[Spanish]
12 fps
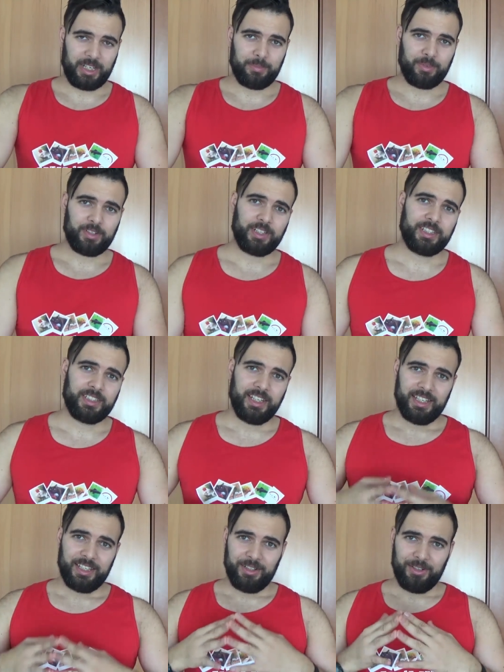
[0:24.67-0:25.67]
agapornis
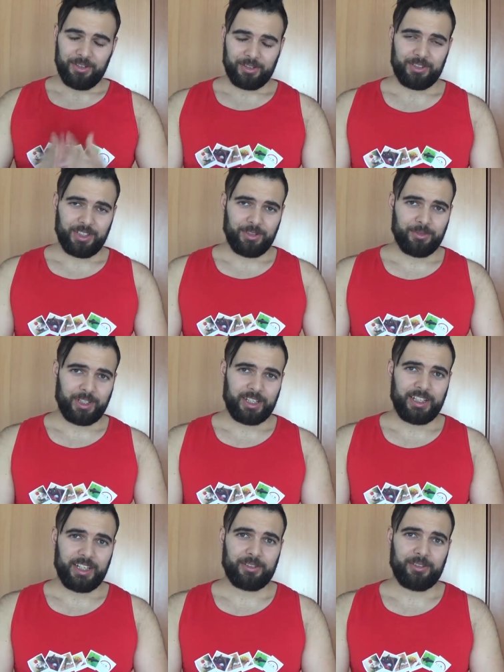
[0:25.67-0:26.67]
no conseguí nunca
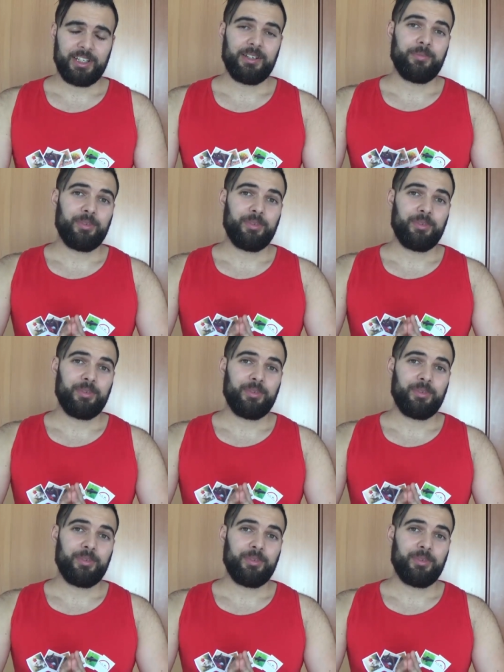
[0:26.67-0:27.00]
criar con él.